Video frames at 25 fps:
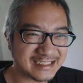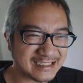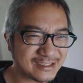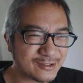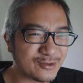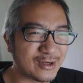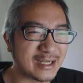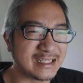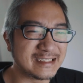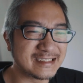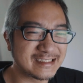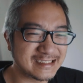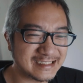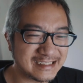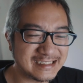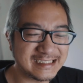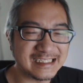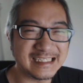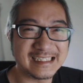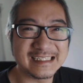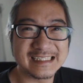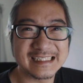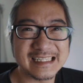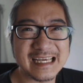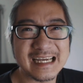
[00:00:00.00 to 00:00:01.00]
短时
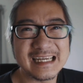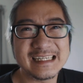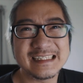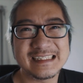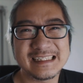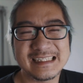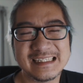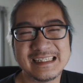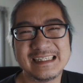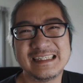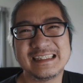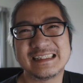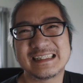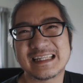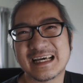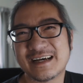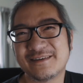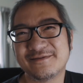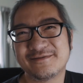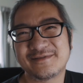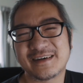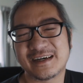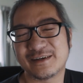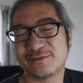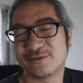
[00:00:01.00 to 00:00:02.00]
间代替
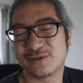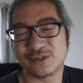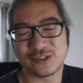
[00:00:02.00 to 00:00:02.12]
单反，